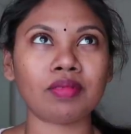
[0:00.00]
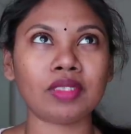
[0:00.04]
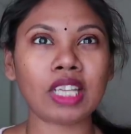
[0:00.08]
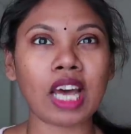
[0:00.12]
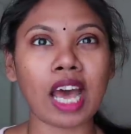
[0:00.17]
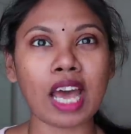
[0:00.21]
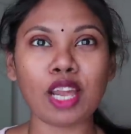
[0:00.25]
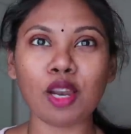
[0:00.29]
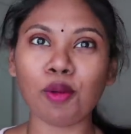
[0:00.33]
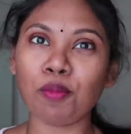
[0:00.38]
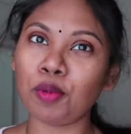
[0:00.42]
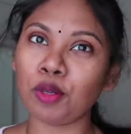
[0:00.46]

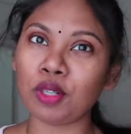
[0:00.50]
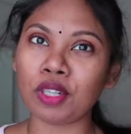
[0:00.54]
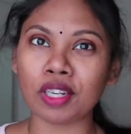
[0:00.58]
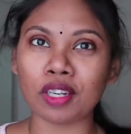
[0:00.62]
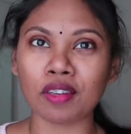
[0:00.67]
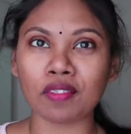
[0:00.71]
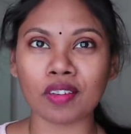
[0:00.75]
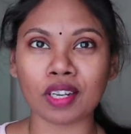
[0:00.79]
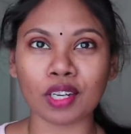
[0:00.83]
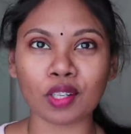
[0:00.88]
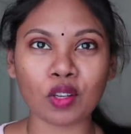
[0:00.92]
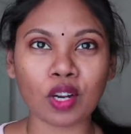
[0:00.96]
సాహిల్
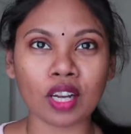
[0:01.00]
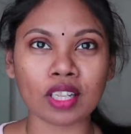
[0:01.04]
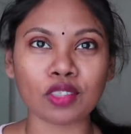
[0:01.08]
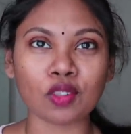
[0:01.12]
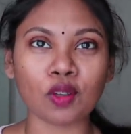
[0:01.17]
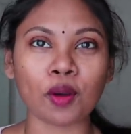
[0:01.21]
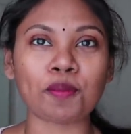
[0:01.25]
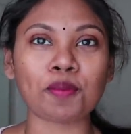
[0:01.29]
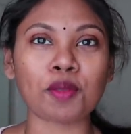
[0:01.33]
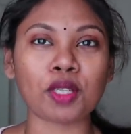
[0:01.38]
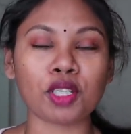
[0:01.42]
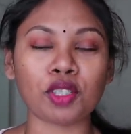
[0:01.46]
పుట్టిన వరకు అంత
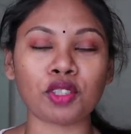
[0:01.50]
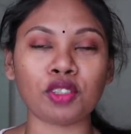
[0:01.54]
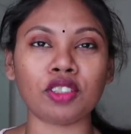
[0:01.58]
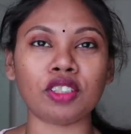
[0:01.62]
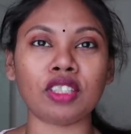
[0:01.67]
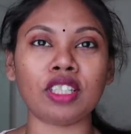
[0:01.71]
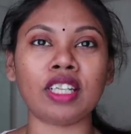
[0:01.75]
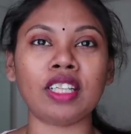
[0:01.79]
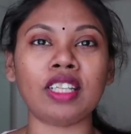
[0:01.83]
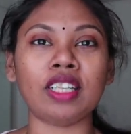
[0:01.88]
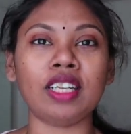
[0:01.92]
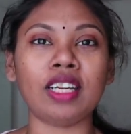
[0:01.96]
అప్సెషన్
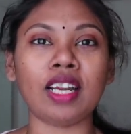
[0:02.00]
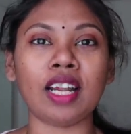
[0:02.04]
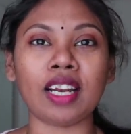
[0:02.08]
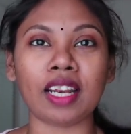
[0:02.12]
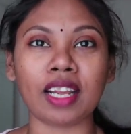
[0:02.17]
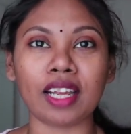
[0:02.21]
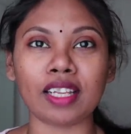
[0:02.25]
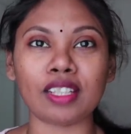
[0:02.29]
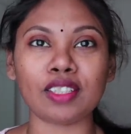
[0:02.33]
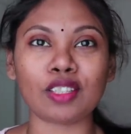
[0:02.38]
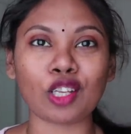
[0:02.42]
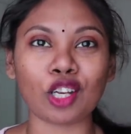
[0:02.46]
ఉండేది నా
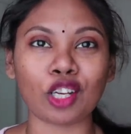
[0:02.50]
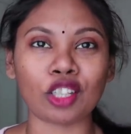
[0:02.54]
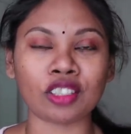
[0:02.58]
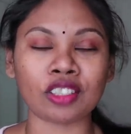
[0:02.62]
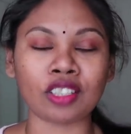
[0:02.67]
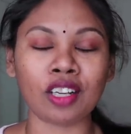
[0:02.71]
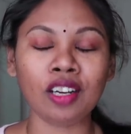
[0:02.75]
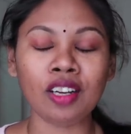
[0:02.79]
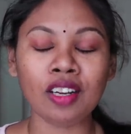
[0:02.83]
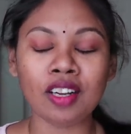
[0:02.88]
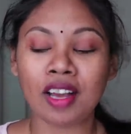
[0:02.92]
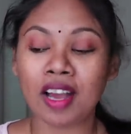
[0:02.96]
నెయిల్స్
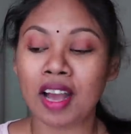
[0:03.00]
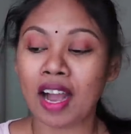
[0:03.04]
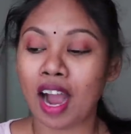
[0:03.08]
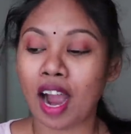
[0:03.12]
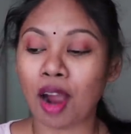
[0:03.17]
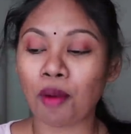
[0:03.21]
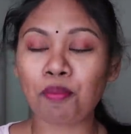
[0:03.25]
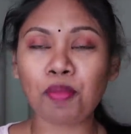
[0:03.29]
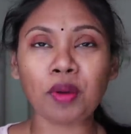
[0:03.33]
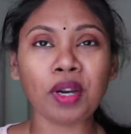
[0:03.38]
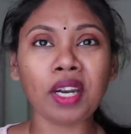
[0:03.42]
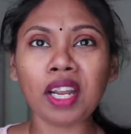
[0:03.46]
కోసం
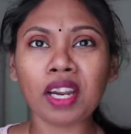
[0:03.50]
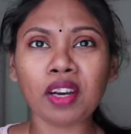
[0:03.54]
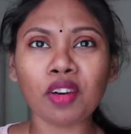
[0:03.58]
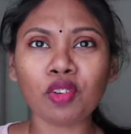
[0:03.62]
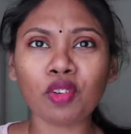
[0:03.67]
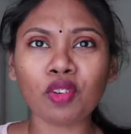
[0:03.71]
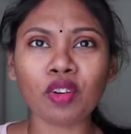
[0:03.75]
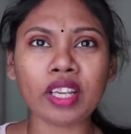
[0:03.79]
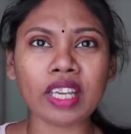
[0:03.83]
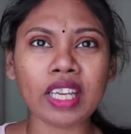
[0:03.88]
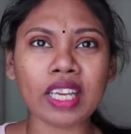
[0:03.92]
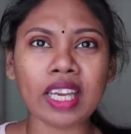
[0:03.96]
అప్పుడు నేను
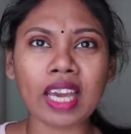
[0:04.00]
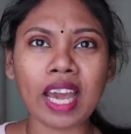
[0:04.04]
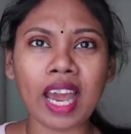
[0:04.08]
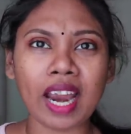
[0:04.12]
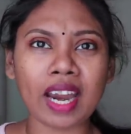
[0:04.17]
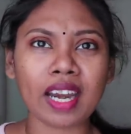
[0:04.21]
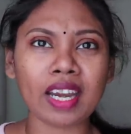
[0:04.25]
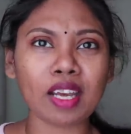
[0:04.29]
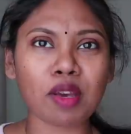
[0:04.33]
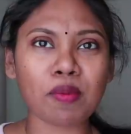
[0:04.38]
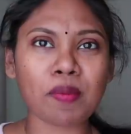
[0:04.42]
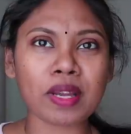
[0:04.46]
ఈ
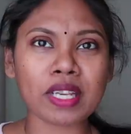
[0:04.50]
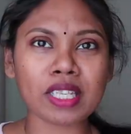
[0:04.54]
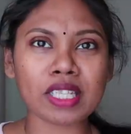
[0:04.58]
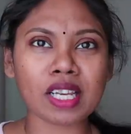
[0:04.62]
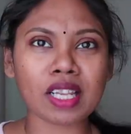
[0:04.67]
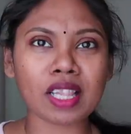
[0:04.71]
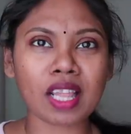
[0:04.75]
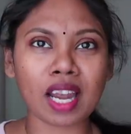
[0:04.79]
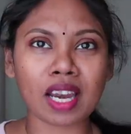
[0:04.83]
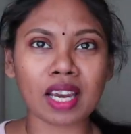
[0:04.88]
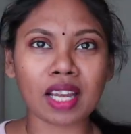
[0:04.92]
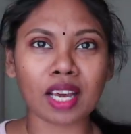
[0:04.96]
హ్యాండ్కి
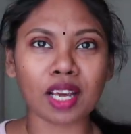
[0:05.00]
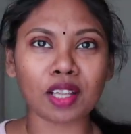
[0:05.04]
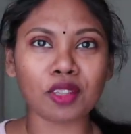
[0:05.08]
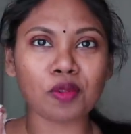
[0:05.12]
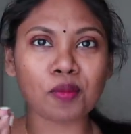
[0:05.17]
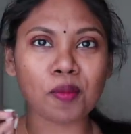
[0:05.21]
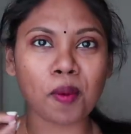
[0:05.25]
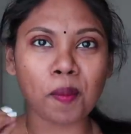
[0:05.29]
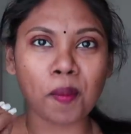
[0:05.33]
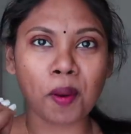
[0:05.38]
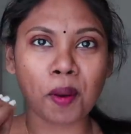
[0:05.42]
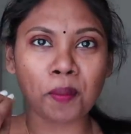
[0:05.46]
పెంచేదాన్ని కాదు
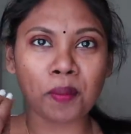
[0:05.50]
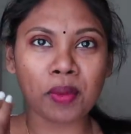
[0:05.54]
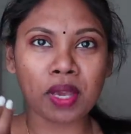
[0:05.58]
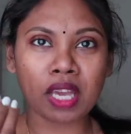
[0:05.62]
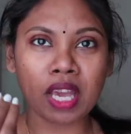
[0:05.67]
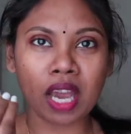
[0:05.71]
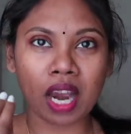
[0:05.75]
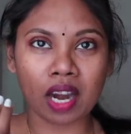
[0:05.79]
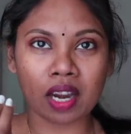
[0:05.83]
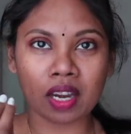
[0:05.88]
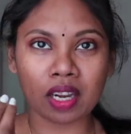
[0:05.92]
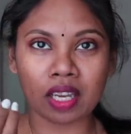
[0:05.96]
మా మమ్మీ ఈ
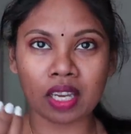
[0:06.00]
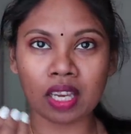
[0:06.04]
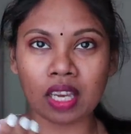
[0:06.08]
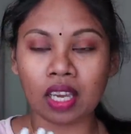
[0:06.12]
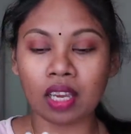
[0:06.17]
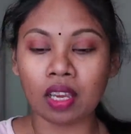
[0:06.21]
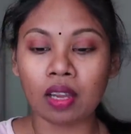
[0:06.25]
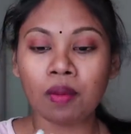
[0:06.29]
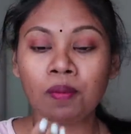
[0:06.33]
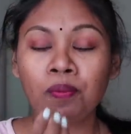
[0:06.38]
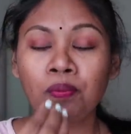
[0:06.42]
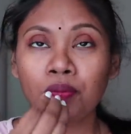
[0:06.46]
హ్యాండ్కి
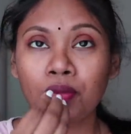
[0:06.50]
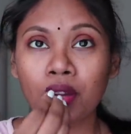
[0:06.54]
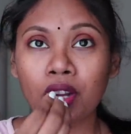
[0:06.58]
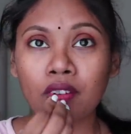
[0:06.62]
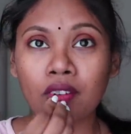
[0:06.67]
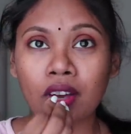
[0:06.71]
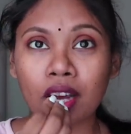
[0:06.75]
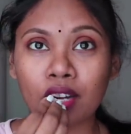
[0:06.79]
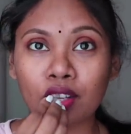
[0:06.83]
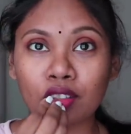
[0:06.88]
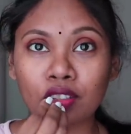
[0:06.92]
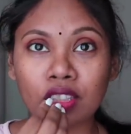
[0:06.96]
మనం
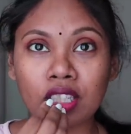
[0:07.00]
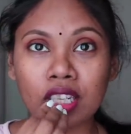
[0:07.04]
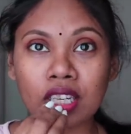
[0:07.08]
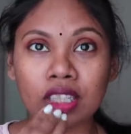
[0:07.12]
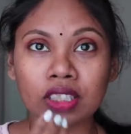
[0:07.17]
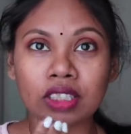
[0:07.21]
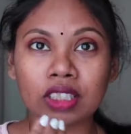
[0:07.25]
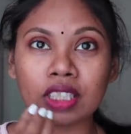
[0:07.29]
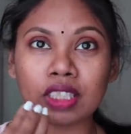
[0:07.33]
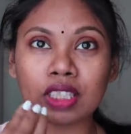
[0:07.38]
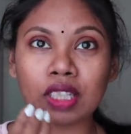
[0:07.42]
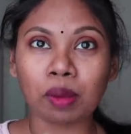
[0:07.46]
అన్నం తినే
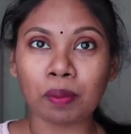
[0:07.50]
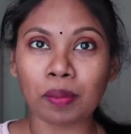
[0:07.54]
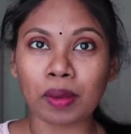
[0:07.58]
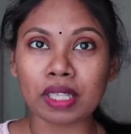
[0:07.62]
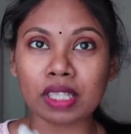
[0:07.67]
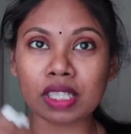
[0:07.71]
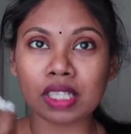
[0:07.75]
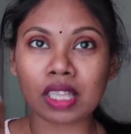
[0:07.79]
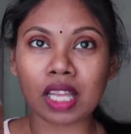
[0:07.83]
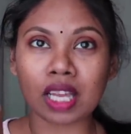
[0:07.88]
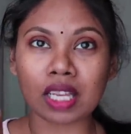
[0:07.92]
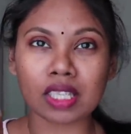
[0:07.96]
చేతికి
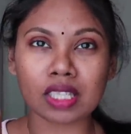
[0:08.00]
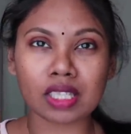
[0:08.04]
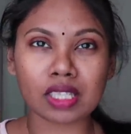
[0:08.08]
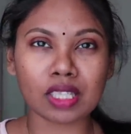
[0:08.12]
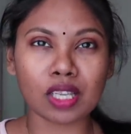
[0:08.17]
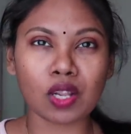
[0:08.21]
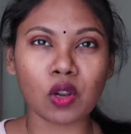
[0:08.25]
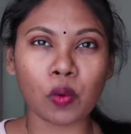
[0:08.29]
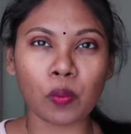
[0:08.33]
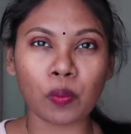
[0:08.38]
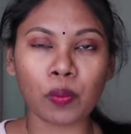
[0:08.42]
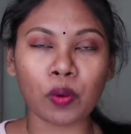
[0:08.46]
పెంచితే
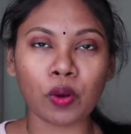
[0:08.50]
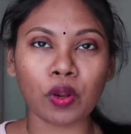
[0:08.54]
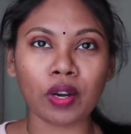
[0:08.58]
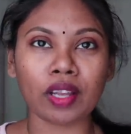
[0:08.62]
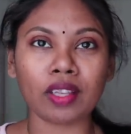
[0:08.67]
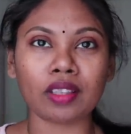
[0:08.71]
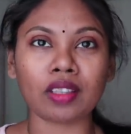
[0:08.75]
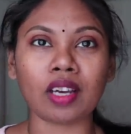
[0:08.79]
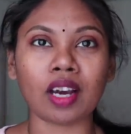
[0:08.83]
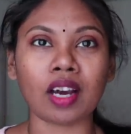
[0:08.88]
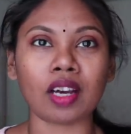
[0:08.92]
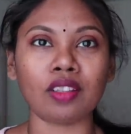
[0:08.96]
అస్సలు
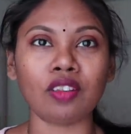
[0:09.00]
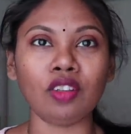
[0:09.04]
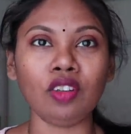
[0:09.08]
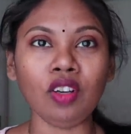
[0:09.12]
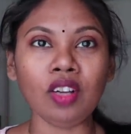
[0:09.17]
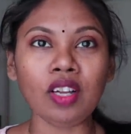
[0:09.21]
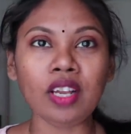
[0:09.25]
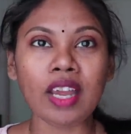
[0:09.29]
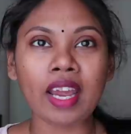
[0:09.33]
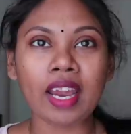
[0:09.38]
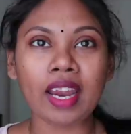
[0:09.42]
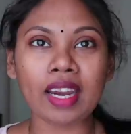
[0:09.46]
ఒప్పుకునేది కాదు
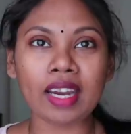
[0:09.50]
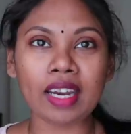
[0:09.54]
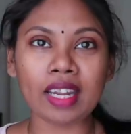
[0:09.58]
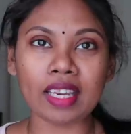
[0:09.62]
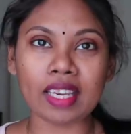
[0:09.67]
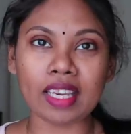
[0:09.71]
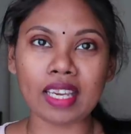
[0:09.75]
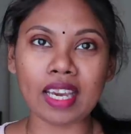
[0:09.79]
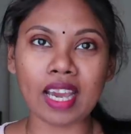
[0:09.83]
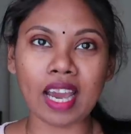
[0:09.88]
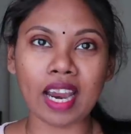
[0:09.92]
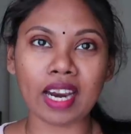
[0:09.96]
అండ్
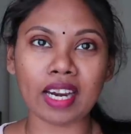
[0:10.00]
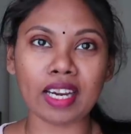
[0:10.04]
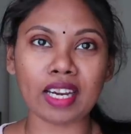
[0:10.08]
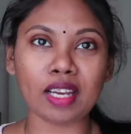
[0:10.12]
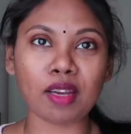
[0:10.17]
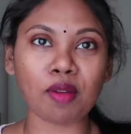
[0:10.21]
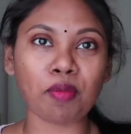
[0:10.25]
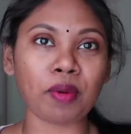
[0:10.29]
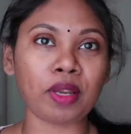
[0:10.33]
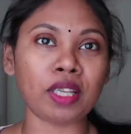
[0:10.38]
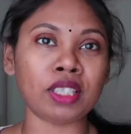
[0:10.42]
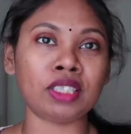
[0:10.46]
ఈ
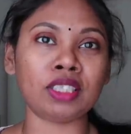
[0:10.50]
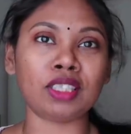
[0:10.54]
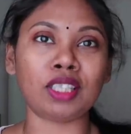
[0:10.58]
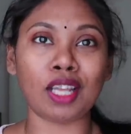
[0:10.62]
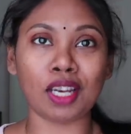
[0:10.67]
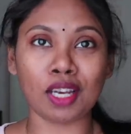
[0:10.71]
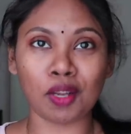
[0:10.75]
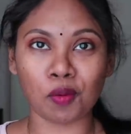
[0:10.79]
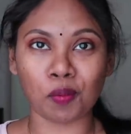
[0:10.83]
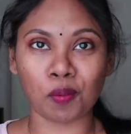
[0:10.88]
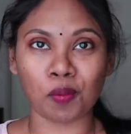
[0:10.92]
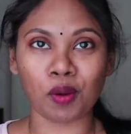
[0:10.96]
హ్యాండ్కి
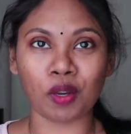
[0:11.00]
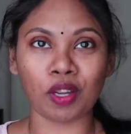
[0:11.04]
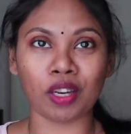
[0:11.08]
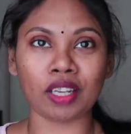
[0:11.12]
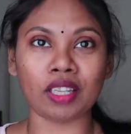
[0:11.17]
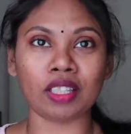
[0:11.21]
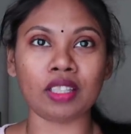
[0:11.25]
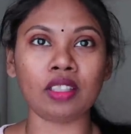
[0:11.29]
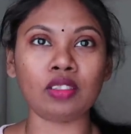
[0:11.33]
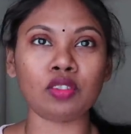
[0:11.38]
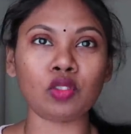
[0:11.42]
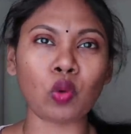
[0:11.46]
పెంచితేనే
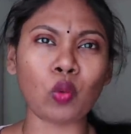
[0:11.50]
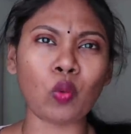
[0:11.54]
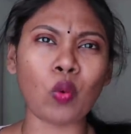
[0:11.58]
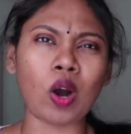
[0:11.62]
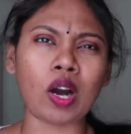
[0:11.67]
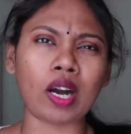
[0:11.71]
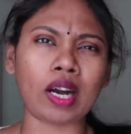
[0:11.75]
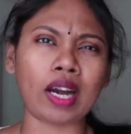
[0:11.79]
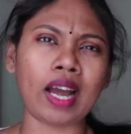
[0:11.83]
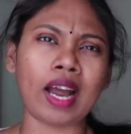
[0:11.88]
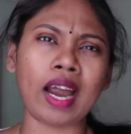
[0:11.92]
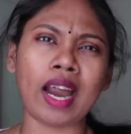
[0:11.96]
ఒప్పుకునేది సో
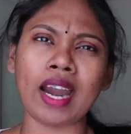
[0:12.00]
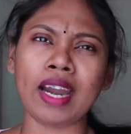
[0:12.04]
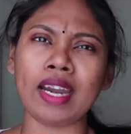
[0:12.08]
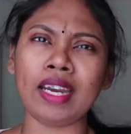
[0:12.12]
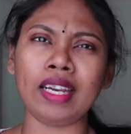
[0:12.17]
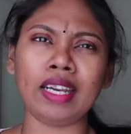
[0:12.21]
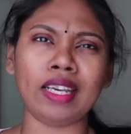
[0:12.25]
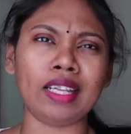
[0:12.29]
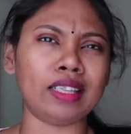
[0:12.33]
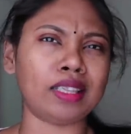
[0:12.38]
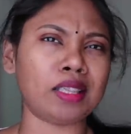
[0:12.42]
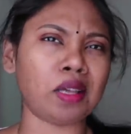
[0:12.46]
ఒక
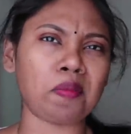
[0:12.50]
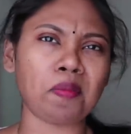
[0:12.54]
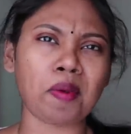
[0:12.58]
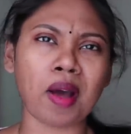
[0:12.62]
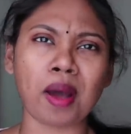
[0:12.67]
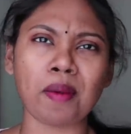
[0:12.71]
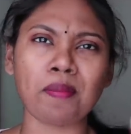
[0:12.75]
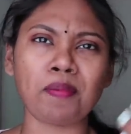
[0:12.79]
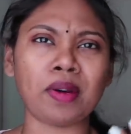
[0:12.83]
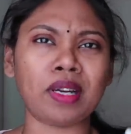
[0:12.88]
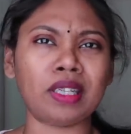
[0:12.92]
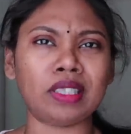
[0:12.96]
హ్యాండ్ని ఎంత
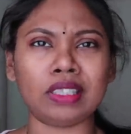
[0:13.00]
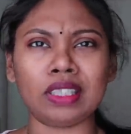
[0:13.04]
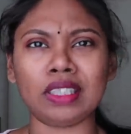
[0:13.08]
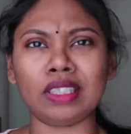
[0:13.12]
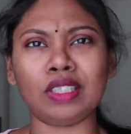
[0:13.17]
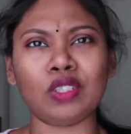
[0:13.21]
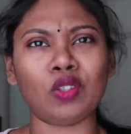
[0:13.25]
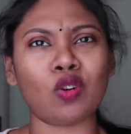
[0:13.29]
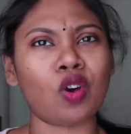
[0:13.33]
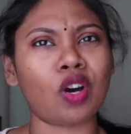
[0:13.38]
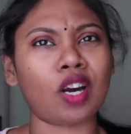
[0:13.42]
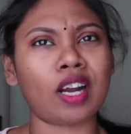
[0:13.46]
ప్యాంపర్
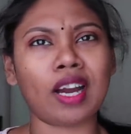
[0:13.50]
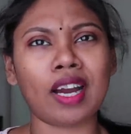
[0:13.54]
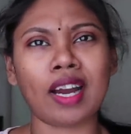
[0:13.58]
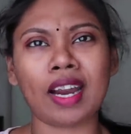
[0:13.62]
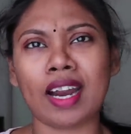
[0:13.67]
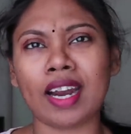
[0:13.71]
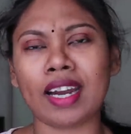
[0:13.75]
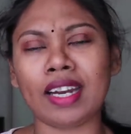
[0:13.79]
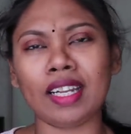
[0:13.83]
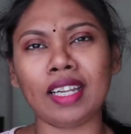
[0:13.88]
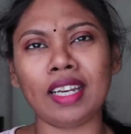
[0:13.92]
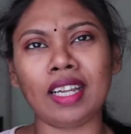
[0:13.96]
చేసి ఒక
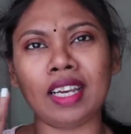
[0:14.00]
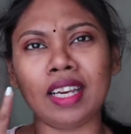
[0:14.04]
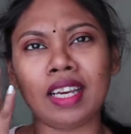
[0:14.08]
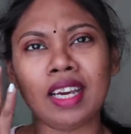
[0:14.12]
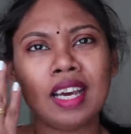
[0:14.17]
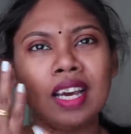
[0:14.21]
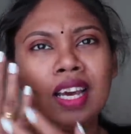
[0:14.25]
హ్యాండ్ని